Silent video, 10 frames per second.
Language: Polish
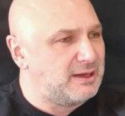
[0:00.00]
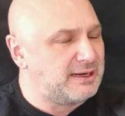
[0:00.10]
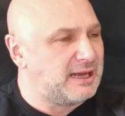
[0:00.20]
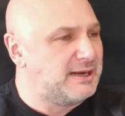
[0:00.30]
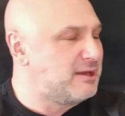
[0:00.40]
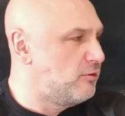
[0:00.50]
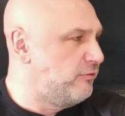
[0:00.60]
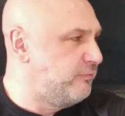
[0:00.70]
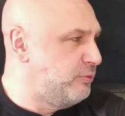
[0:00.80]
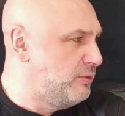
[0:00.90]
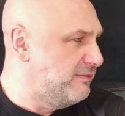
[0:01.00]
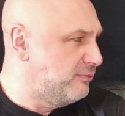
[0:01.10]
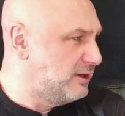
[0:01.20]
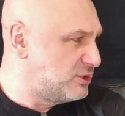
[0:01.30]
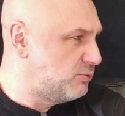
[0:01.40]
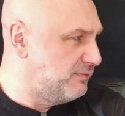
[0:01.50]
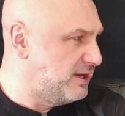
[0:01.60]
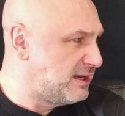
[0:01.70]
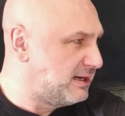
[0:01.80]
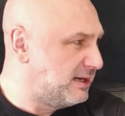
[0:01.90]
realnego wpływu na
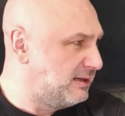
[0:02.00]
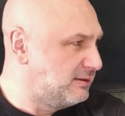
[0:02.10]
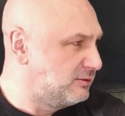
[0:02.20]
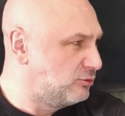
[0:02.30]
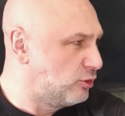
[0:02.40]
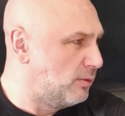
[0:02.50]
człowieka, mhm.